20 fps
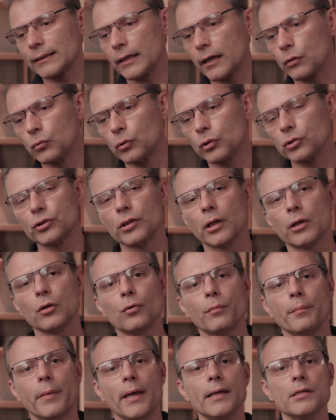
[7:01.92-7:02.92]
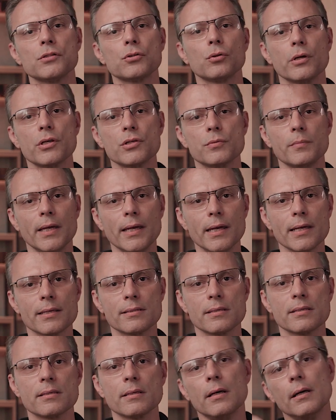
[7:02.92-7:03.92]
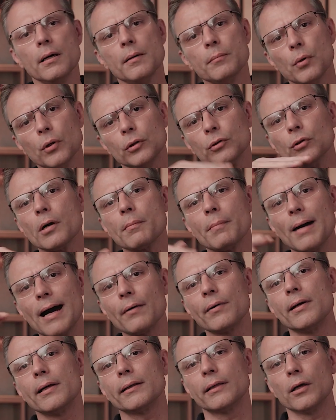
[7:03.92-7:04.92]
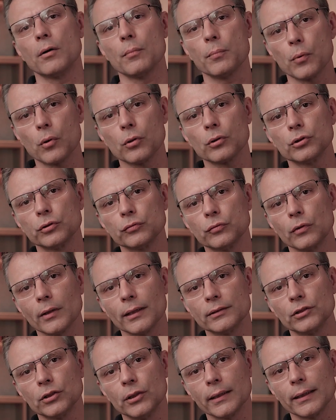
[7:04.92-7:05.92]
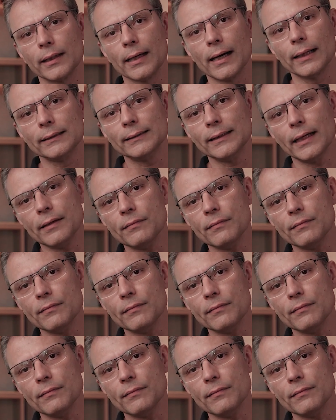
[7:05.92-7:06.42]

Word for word: esse recurso daqui um mês, dois meses, Pô, normal ele ter um pouco de volatilidade.